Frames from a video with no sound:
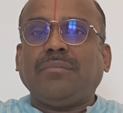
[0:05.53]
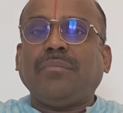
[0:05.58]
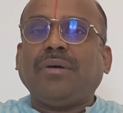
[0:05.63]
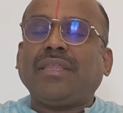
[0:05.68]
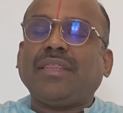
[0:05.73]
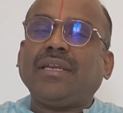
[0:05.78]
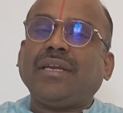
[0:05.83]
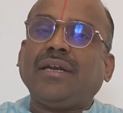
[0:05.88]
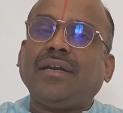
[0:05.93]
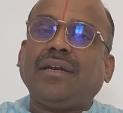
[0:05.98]

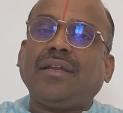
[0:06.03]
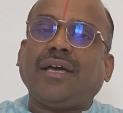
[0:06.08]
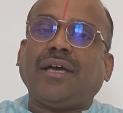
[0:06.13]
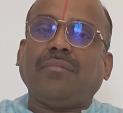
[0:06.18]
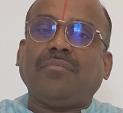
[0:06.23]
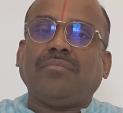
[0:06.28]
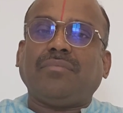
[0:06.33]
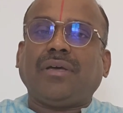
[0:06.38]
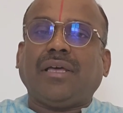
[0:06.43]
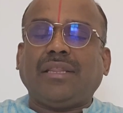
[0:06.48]

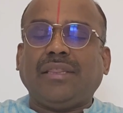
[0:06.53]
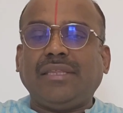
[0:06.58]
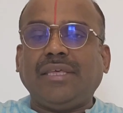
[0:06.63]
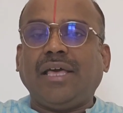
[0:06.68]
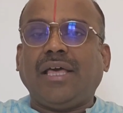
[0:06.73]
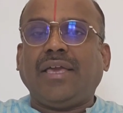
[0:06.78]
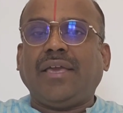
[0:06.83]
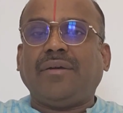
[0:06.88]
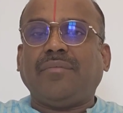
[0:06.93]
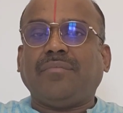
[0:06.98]
பதினெட்டாம்
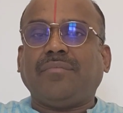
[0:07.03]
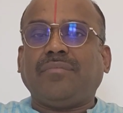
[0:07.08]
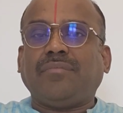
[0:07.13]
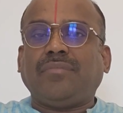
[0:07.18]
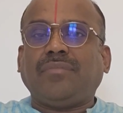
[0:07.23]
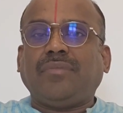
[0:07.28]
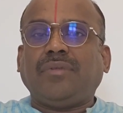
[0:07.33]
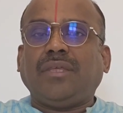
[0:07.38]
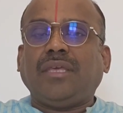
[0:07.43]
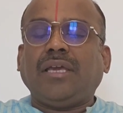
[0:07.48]
அத்தியாயம்
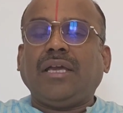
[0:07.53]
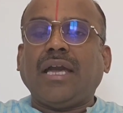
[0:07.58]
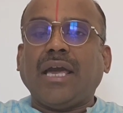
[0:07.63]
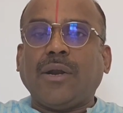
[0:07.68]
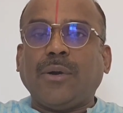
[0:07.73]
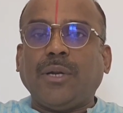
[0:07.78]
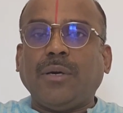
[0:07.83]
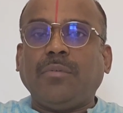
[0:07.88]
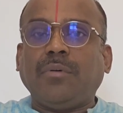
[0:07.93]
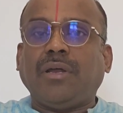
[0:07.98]

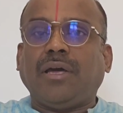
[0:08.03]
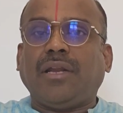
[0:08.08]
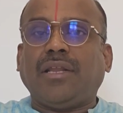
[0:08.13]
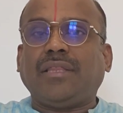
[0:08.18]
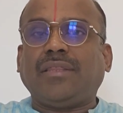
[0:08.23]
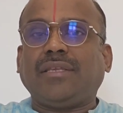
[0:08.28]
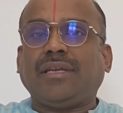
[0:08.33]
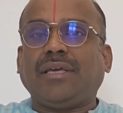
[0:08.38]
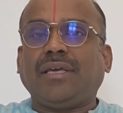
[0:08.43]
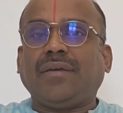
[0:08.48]
கருட
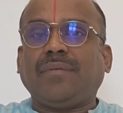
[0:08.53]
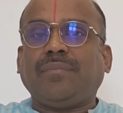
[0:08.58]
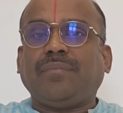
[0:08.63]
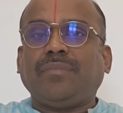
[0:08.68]
புராணத்தில்